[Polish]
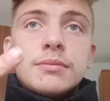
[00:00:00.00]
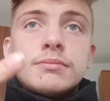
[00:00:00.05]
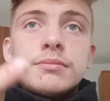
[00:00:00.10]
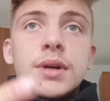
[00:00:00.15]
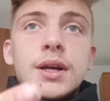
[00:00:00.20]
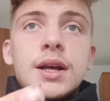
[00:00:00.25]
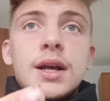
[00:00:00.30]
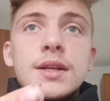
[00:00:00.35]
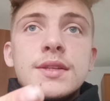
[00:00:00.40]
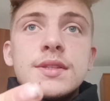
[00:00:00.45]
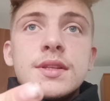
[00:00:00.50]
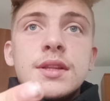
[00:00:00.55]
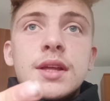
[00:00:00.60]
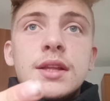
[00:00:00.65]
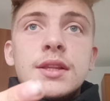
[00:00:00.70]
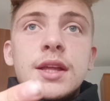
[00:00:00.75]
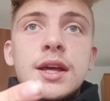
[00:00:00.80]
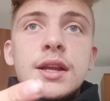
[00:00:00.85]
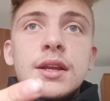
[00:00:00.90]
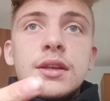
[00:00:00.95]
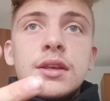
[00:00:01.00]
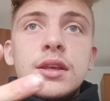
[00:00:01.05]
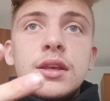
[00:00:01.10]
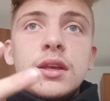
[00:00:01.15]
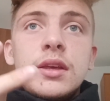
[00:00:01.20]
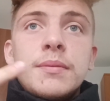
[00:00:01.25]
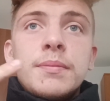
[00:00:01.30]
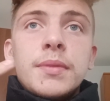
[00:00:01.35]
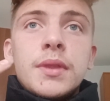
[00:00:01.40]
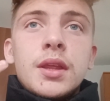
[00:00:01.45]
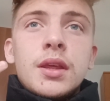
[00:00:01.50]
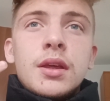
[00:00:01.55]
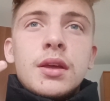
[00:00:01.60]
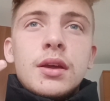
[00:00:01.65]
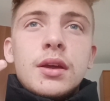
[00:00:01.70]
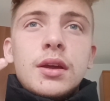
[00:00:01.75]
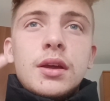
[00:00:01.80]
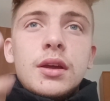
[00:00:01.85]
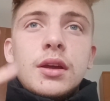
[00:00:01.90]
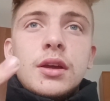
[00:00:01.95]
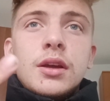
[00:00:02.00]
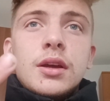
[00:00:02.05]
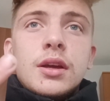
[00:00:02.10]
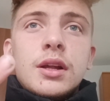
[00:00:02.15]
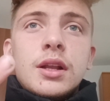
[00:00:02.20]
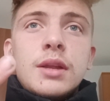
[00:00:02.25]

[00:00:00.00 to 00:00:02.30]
magazyn energii, E,